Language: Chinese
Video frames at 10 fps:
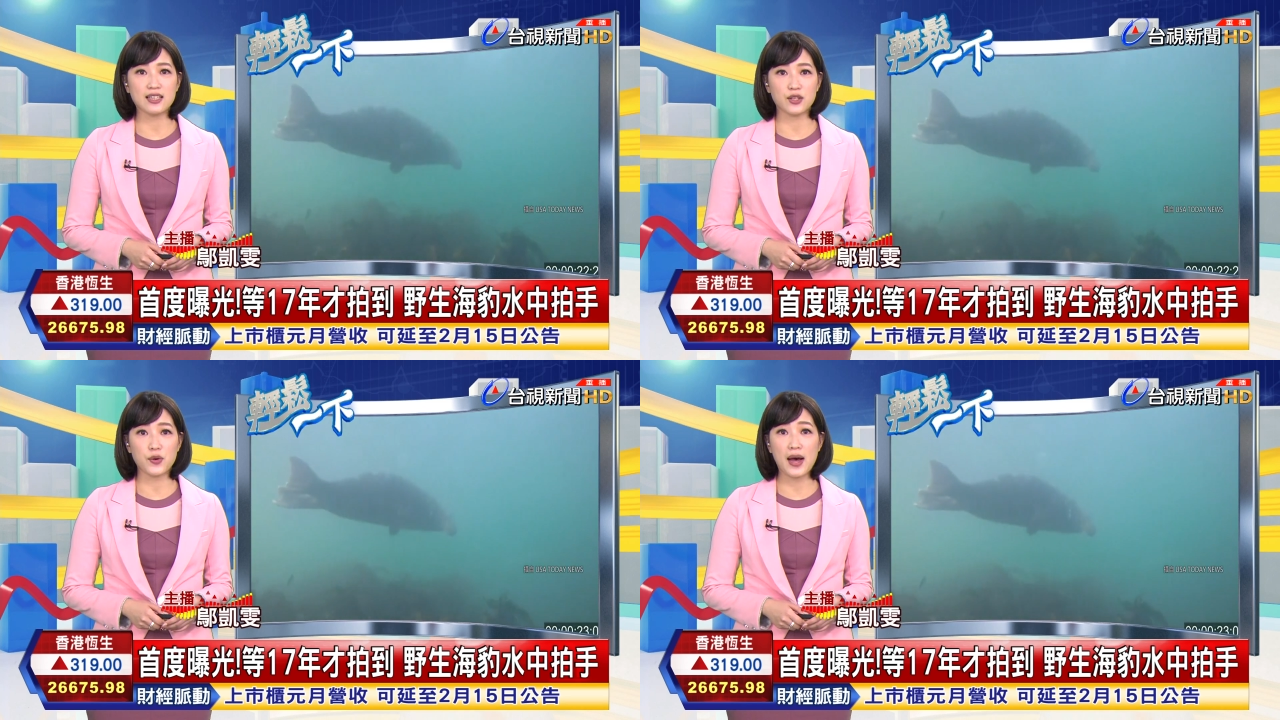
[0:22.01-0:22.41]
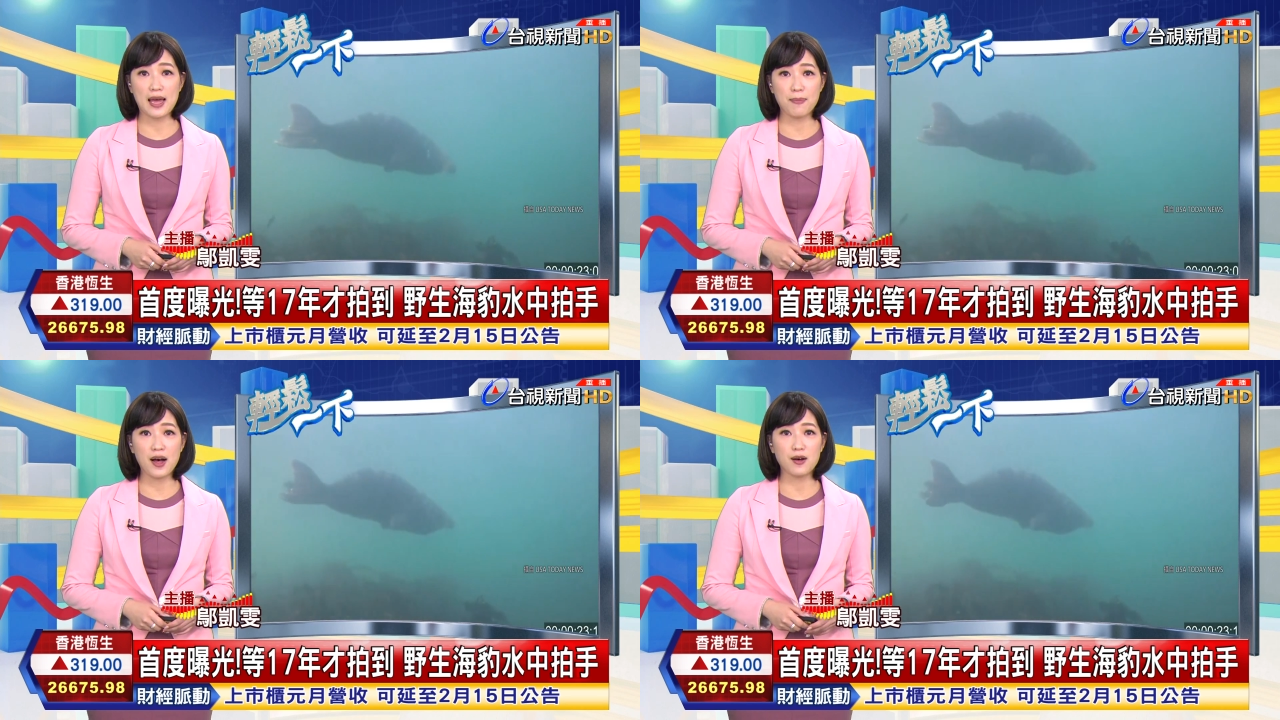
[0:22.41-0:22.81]
他的公
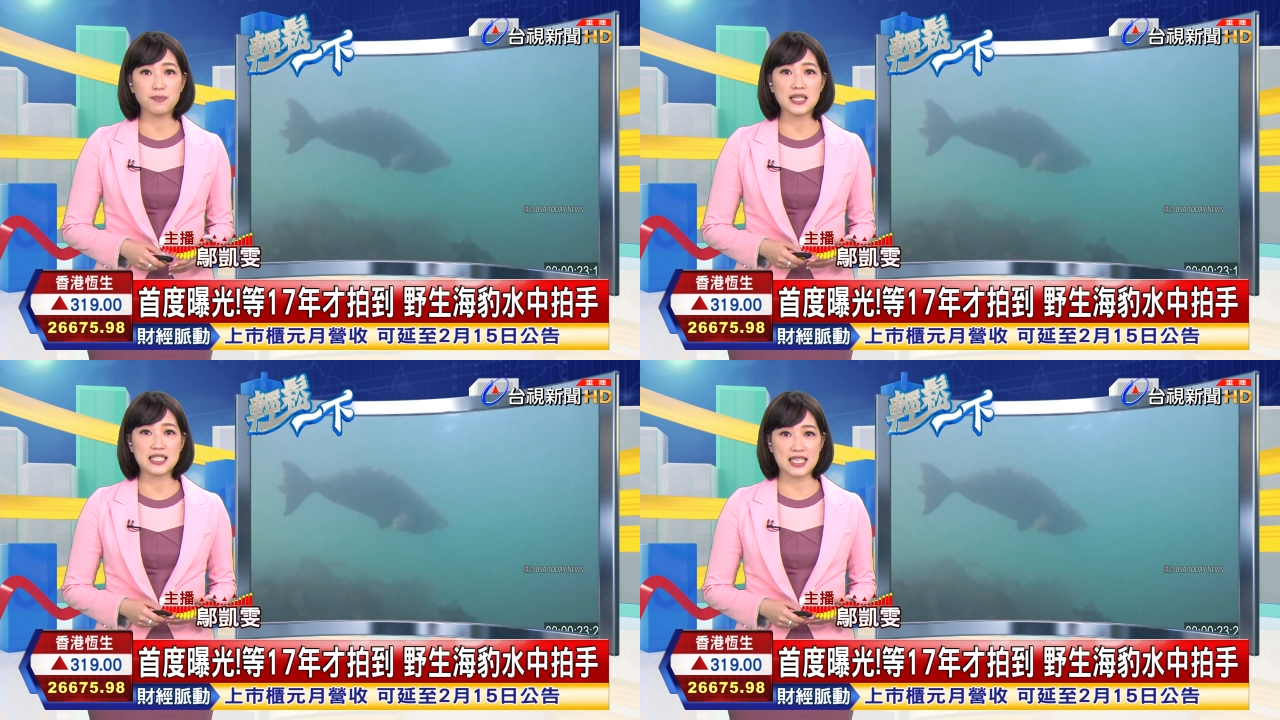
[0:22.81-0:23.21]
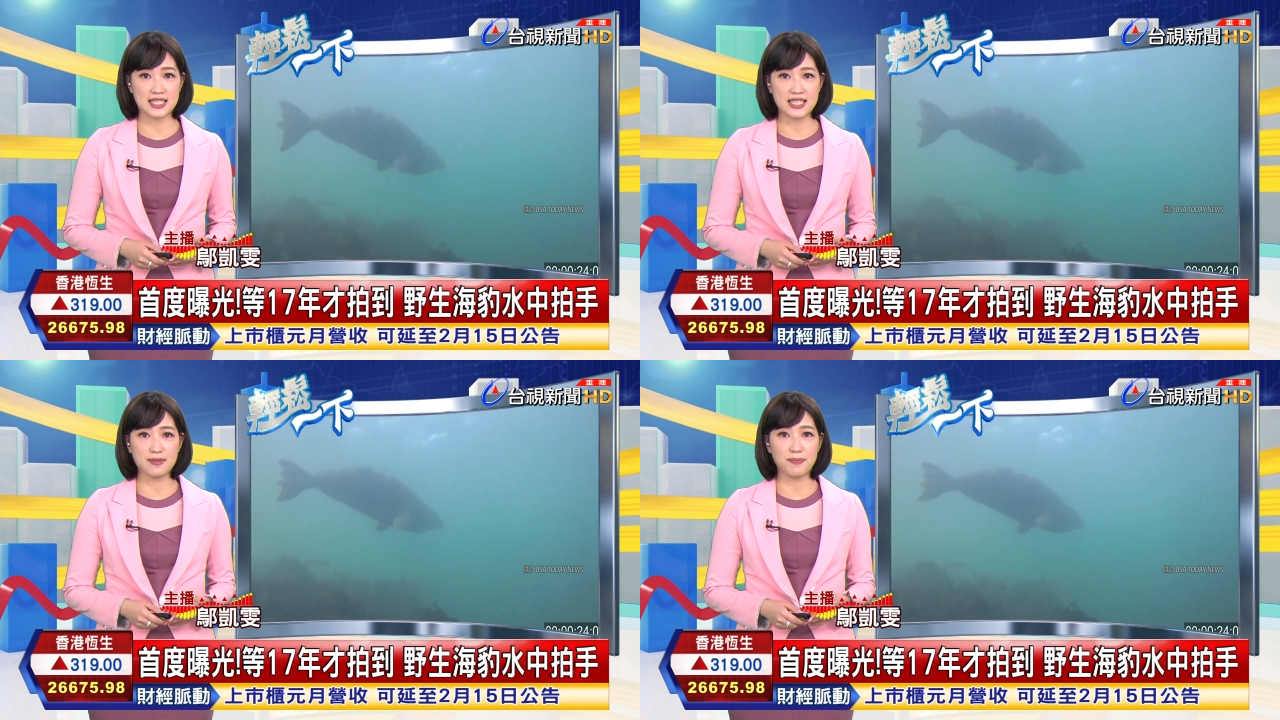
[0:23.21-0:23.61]
海豹，并且
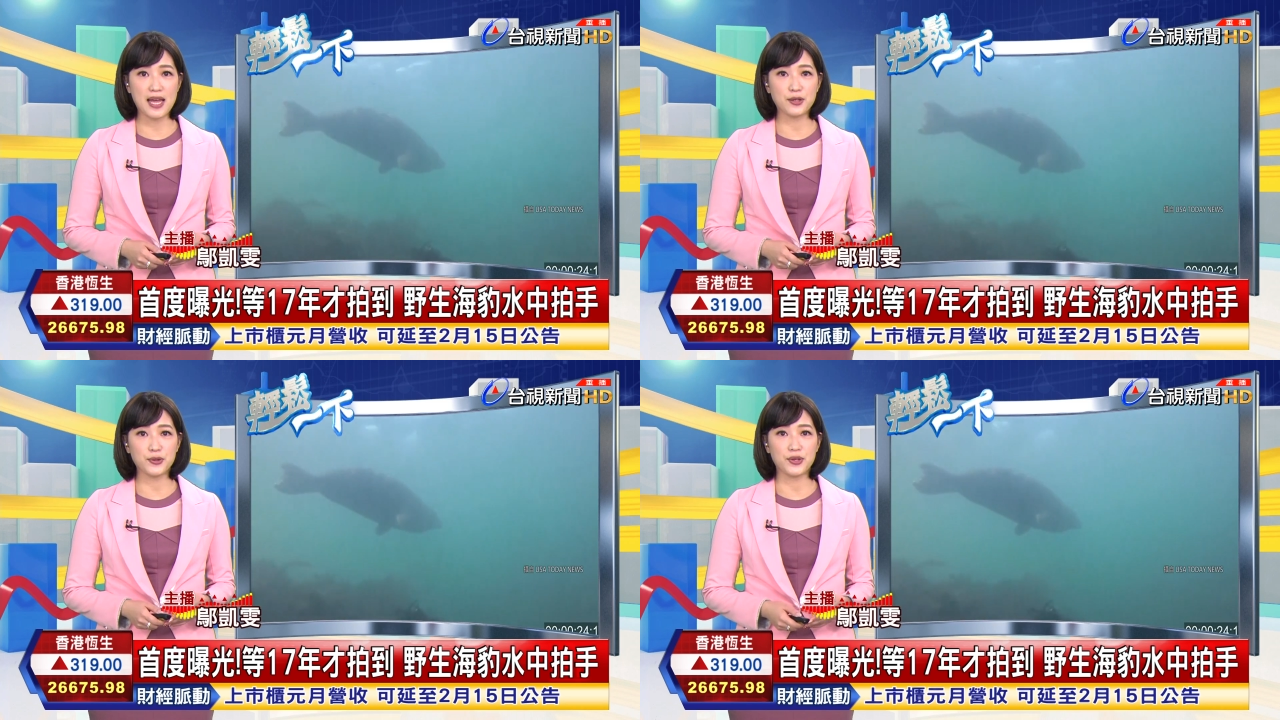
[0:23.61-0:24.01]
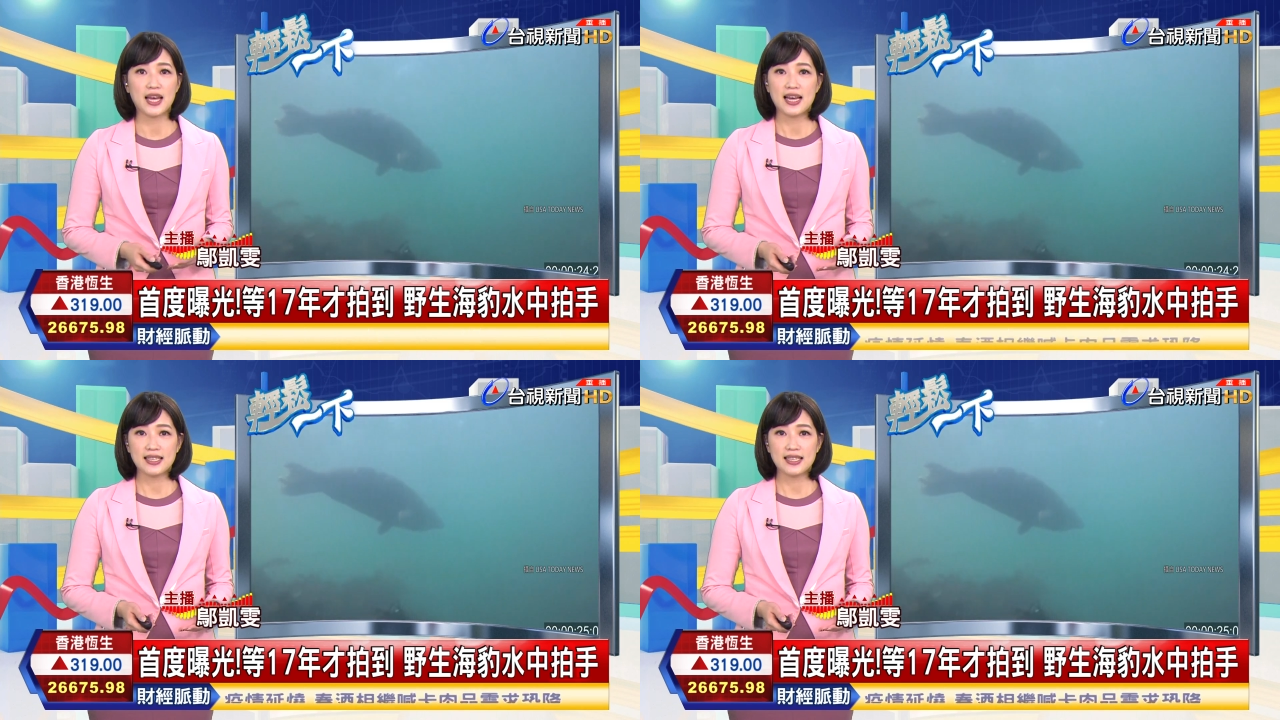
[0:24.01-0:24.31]
吸引伴侣。